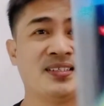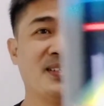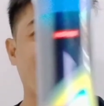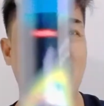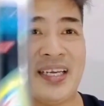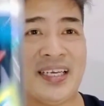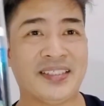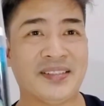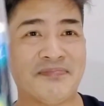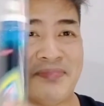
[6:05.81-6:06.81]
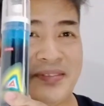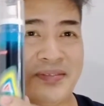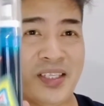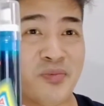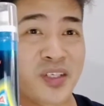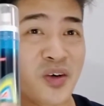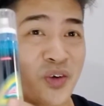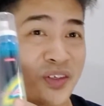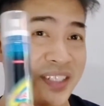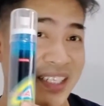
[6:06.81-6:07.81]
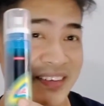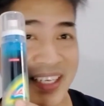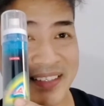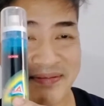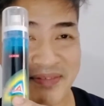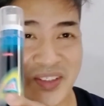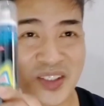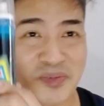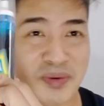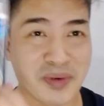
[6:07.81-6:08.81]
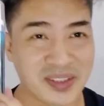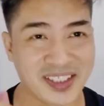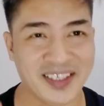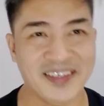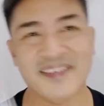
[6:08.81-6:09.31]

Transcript: Kaya guys, alam nyo na kung ano yan, ha? Kung anong pabango to.